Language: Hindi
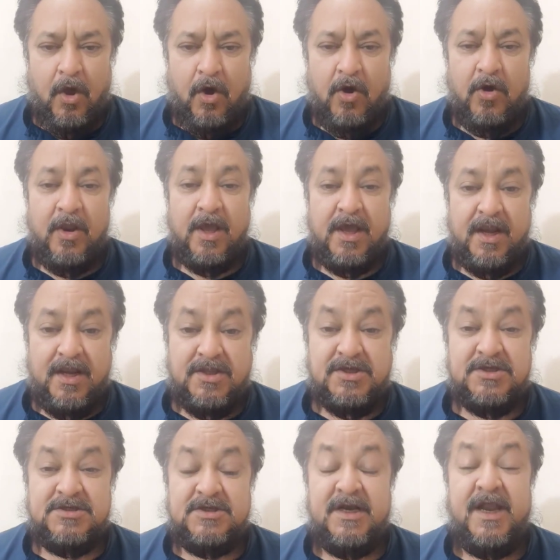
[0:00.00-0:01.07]
और अगर
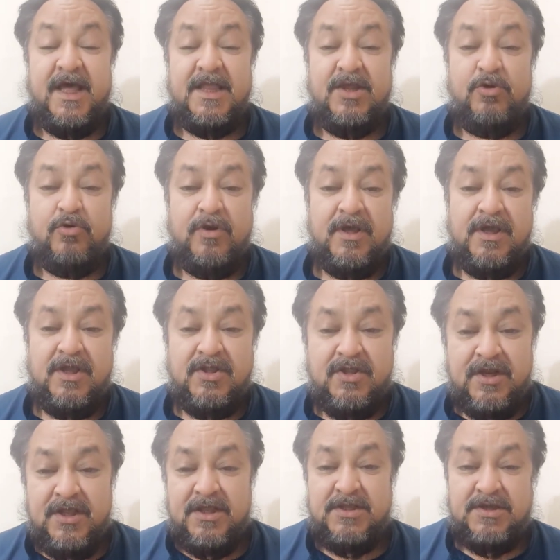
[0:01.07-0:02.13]
रजिस्टर्ड है तो इन्होंने
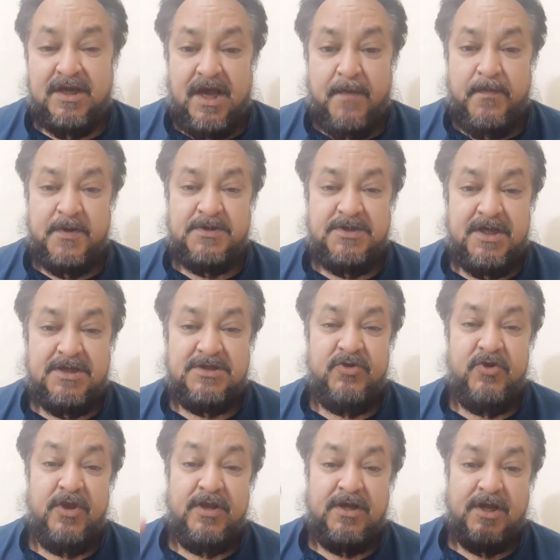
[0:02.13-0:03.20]
कितनी जगह परचेज
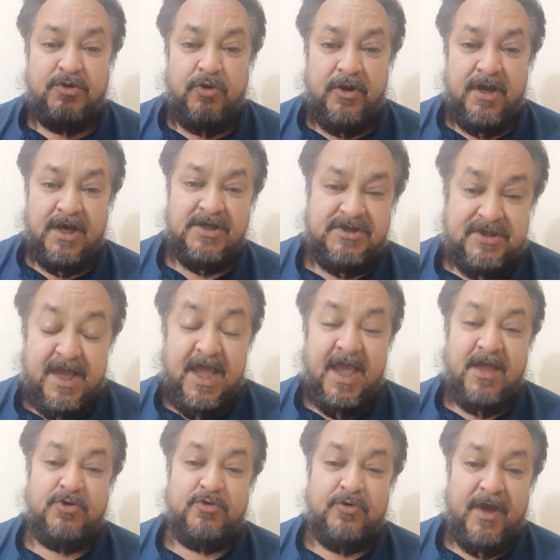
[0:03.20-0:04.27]
की इनका जो नक्शा
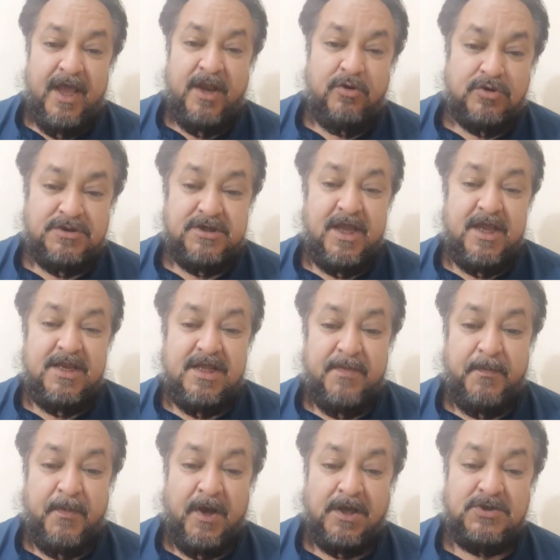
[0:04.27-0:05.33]
है जो एनओसी है इनके
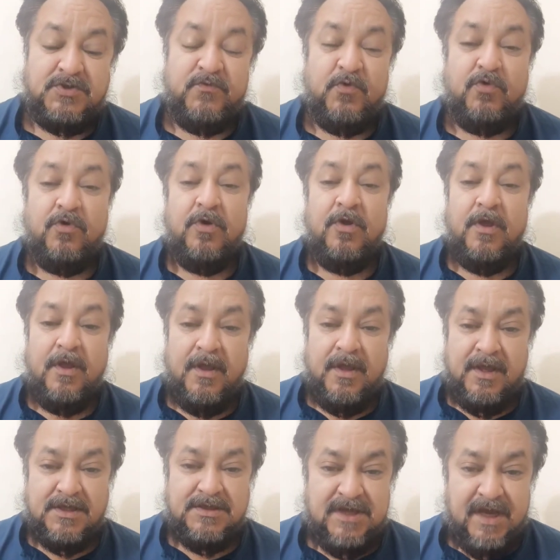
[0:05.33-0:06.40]
पास वो
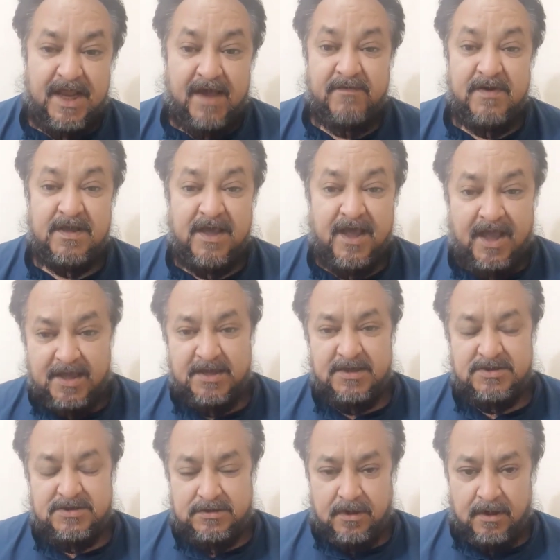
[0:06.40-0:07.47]
किस लेवल का है
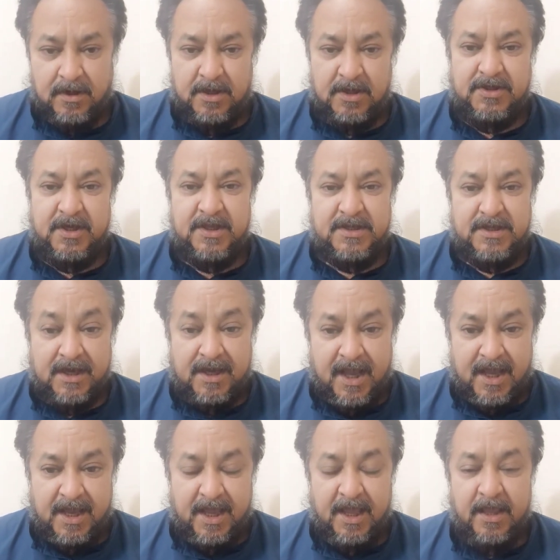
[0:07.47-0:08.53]
किस कितनी
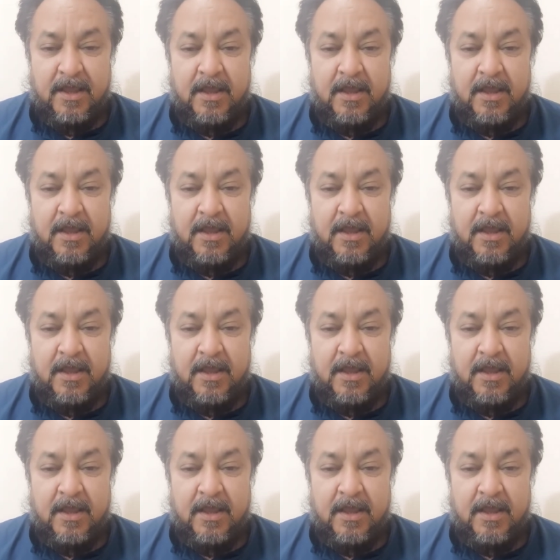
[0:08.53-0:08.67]
जगह का है